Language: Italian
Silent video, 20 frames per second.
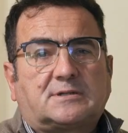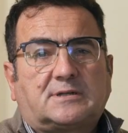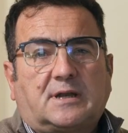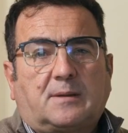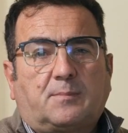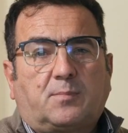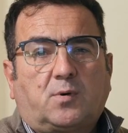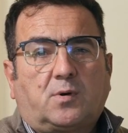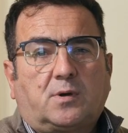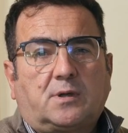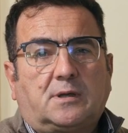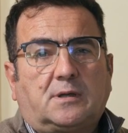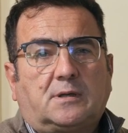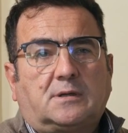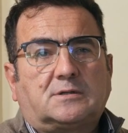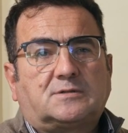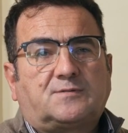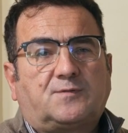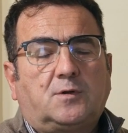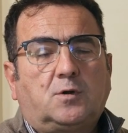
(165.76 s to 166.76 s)
sarà
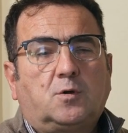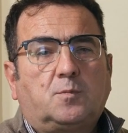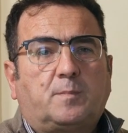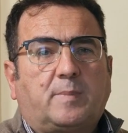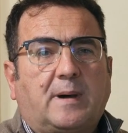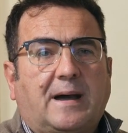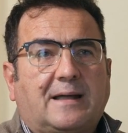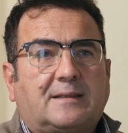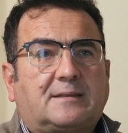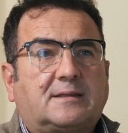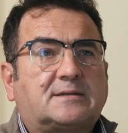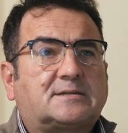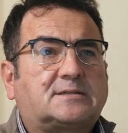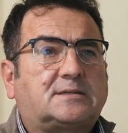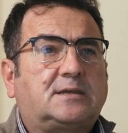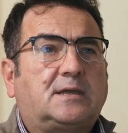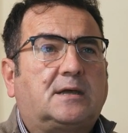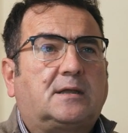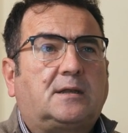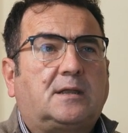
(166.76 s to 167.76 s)
poi sviluppata
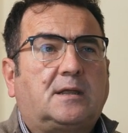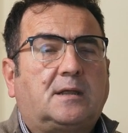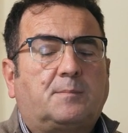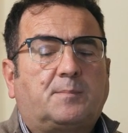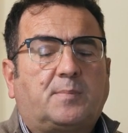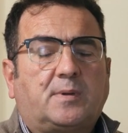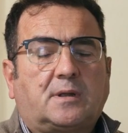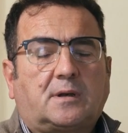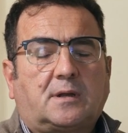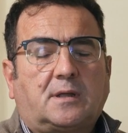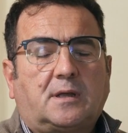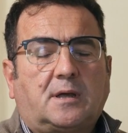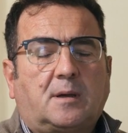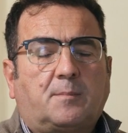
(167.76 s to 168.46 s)
sia per